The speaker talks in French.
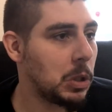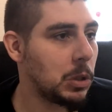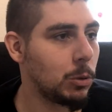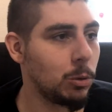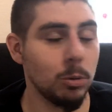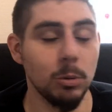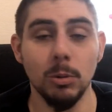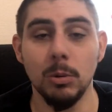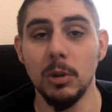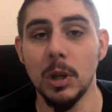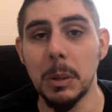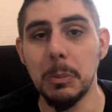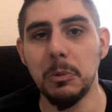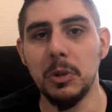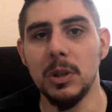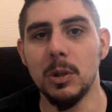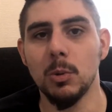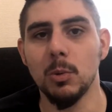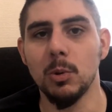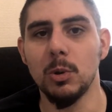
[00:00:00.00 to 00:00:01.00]
te donner un
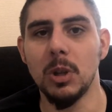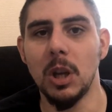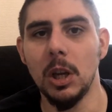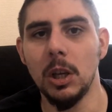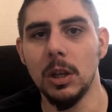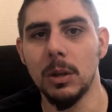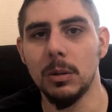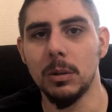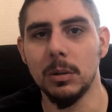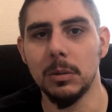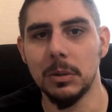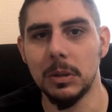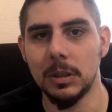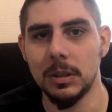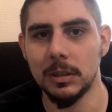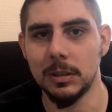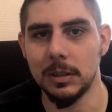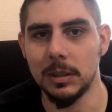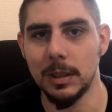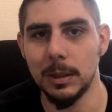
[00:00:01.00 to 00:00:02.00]
petit conseil,
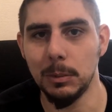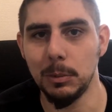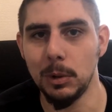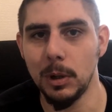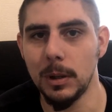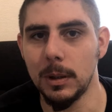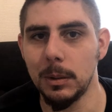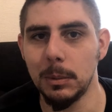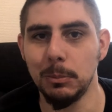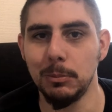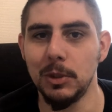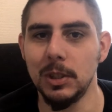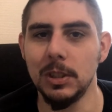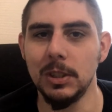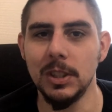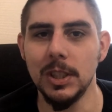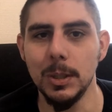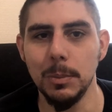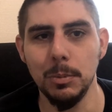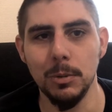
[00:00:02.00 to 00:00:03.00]
un petit
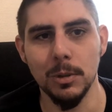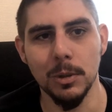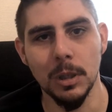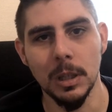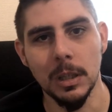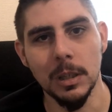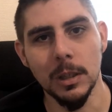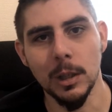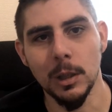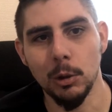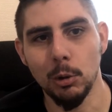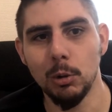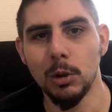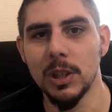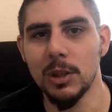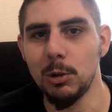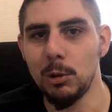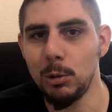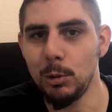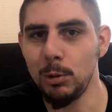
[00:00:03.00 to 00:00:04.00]
tips, une
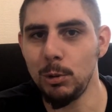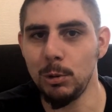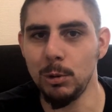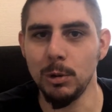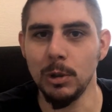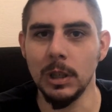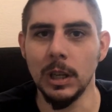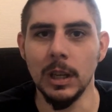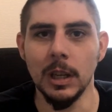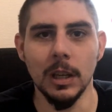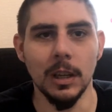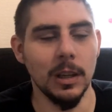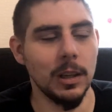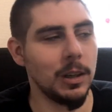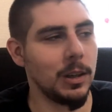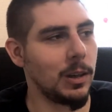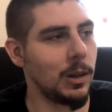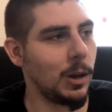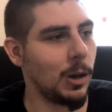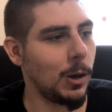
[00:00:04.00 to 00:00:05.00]
astuce
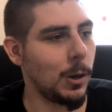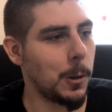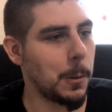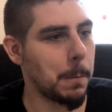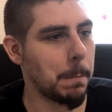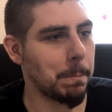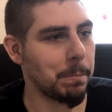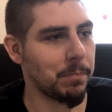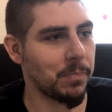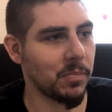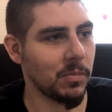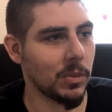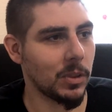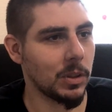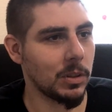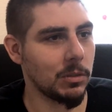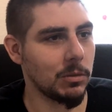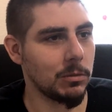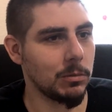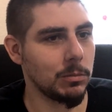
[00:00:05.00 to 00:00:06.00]
euh,
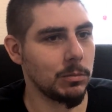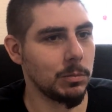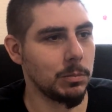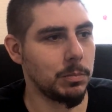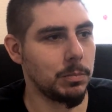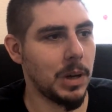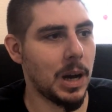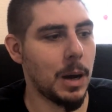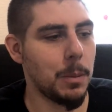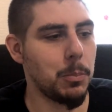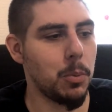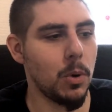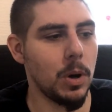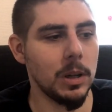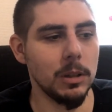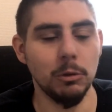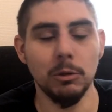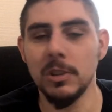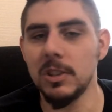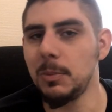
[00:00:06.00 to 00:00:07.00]
par rapport
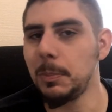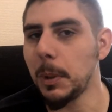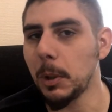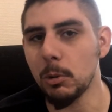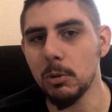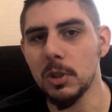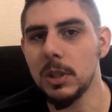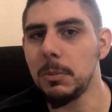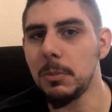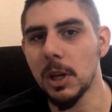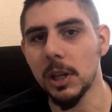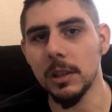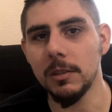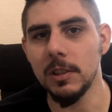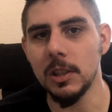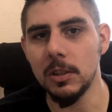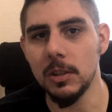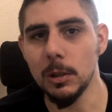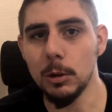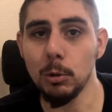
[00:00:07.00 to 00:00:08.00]
à une expérience qui m'est
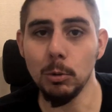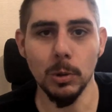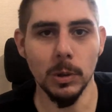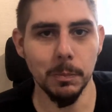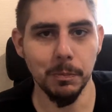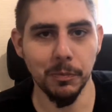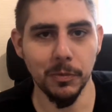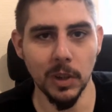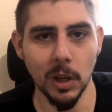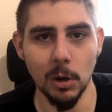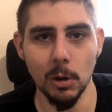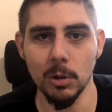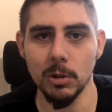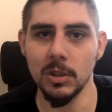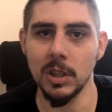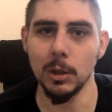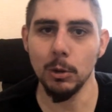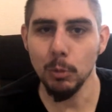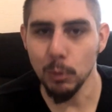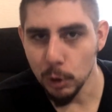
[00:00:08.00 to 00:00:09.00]
arrivée cette nuit. Alors
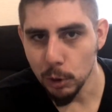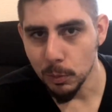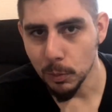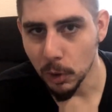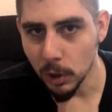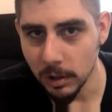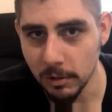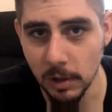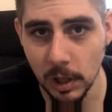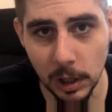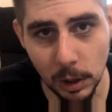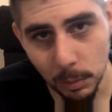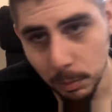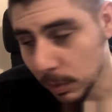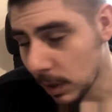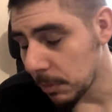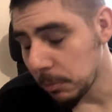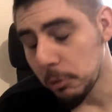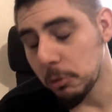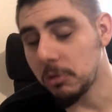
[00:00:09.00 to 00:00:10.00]
cette nuit, je me réveille en
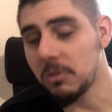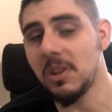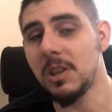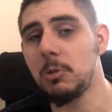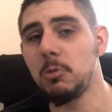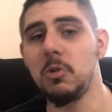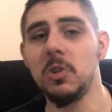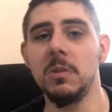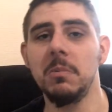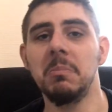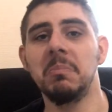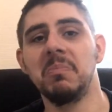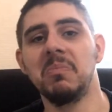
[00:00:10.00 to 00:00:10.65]
plein milieu de la nuit,